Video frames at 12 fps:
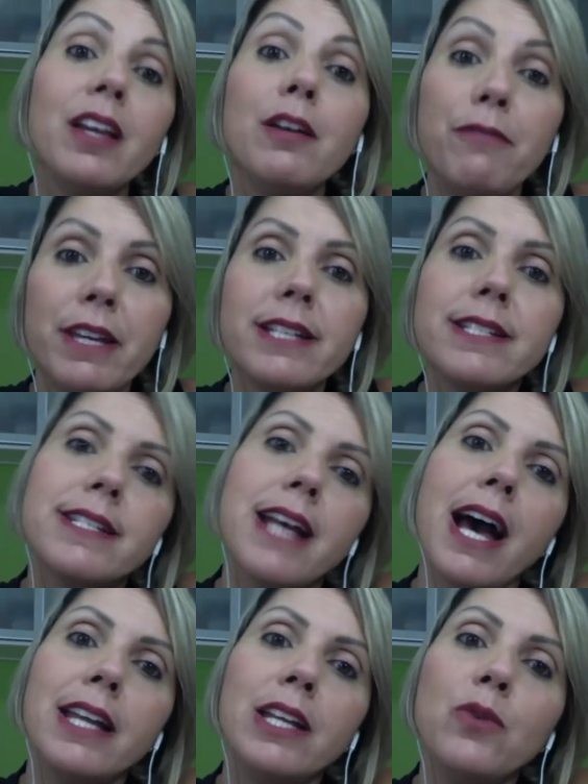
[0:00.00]

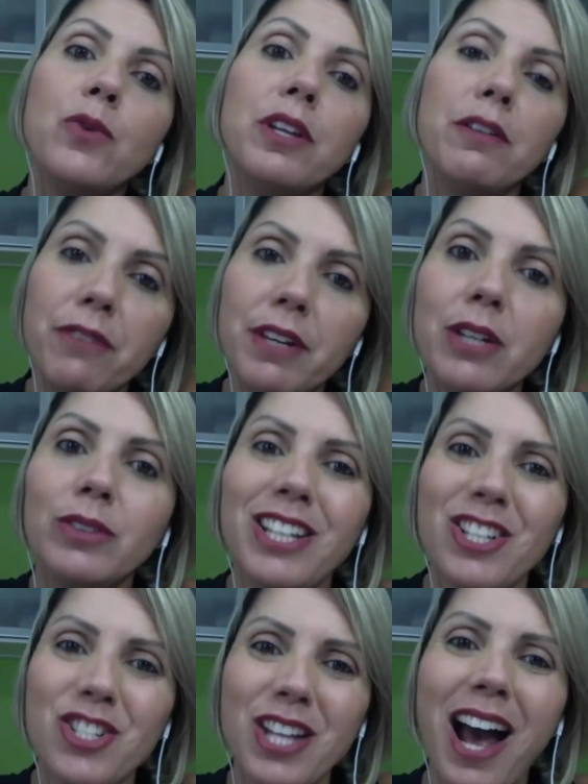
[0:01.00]
fixarem o que viram
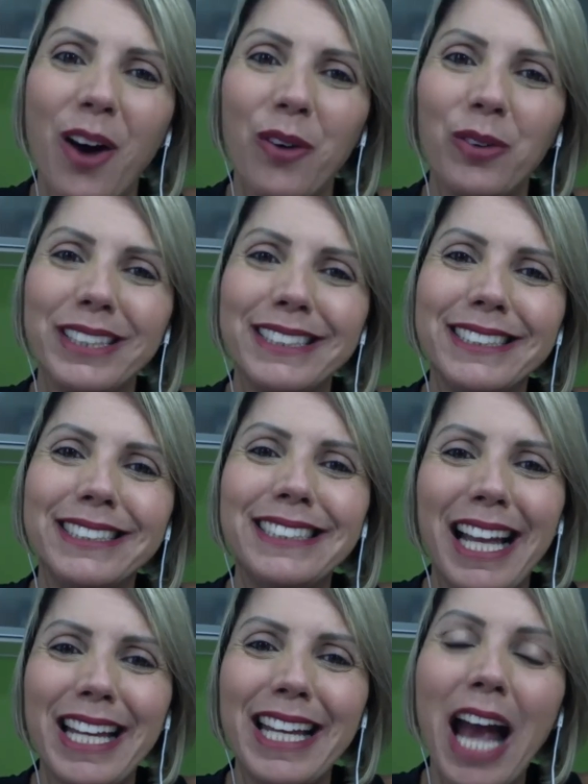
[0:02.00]
nesta aula. Tá
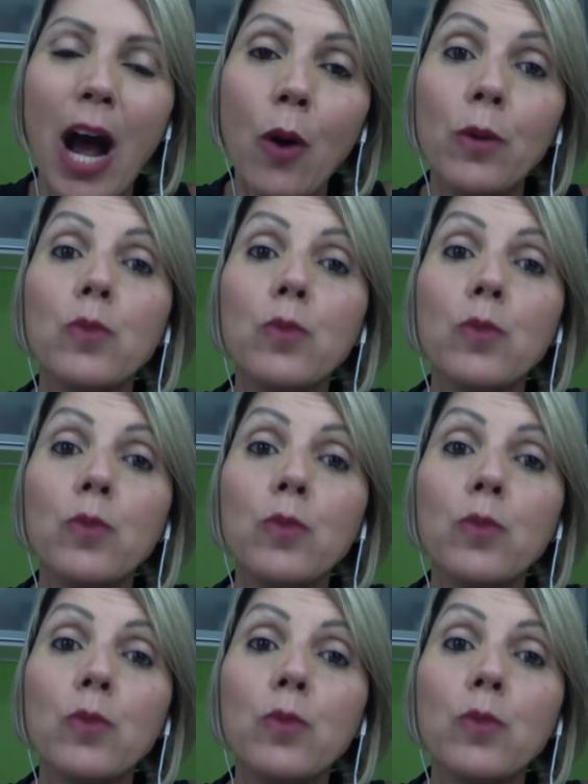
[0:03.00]
legal?